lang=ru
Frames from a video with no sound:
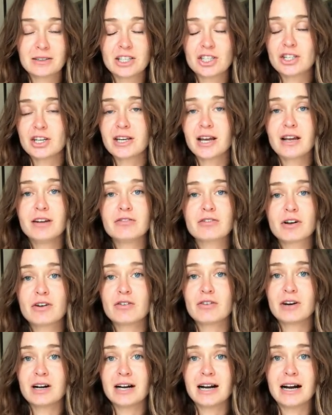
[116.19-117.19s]
точнее не
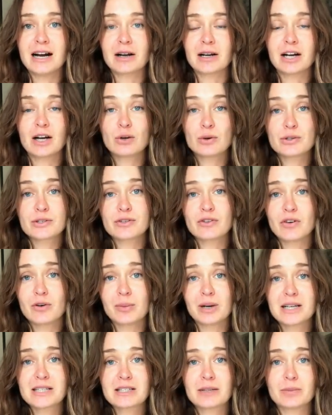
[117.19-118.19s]
оливкового, а кокосового
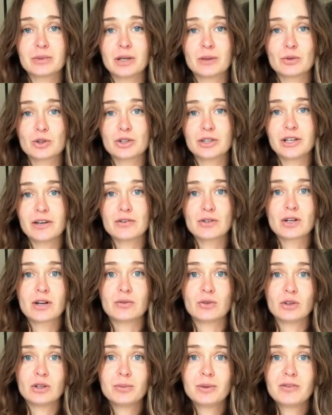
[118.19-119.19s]
масла, потому что я все
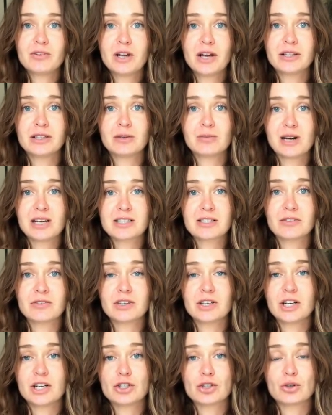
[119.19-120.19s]
равно добавляю это масло в
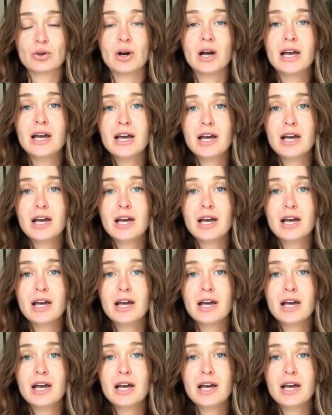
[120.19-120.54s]
гречку,